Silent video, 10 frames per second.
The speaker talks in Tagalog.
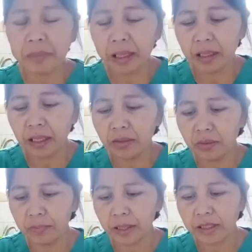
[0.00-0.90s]
pag
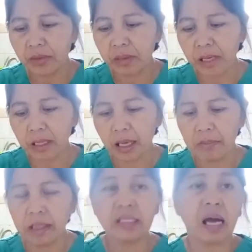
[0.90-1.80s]
ano, pag sa
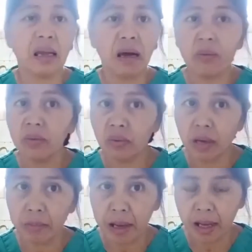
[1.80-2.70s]
umaga, magsalang ako
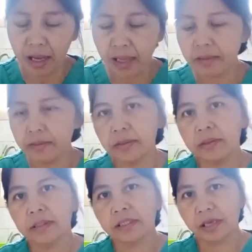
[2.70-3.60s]
ng labahan.
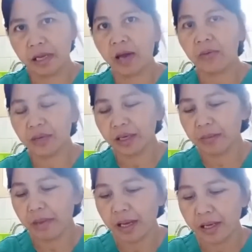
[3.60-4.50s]
Salang ako ng
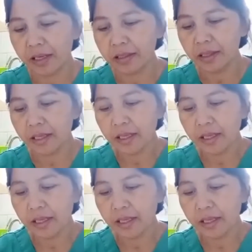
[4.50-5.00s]
labahan.